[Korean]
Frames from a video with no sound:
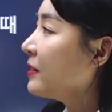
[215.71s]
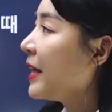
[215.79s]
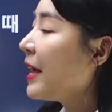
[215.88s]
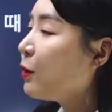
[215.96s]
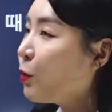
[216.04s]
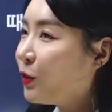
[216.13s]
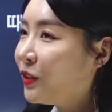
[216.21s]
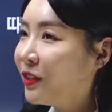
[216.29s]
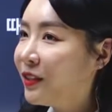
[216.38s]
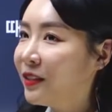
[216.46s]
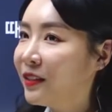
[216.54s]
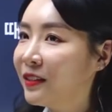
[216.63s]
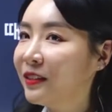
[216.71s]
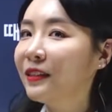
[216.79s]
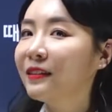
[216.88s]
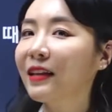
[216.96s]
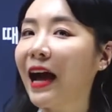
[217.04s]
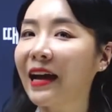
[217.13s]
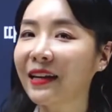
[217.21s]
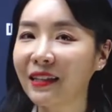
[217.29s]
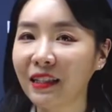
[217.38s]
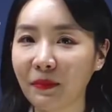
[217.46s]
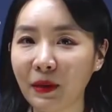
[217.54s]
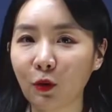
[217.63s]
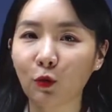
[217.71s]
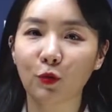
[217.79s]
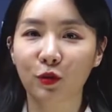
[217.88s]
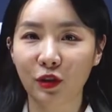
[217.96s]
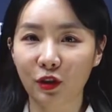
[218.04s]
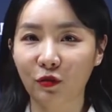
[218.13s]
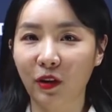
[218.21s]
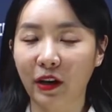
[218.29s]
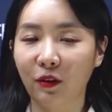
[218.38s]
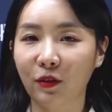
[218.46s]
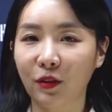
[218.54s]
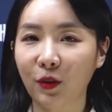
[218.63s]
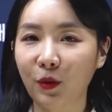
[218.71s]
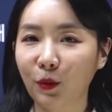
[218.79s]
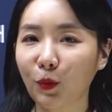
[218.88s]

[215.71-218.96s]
때로는 다른 의미로도 쓸 수가 있거든요.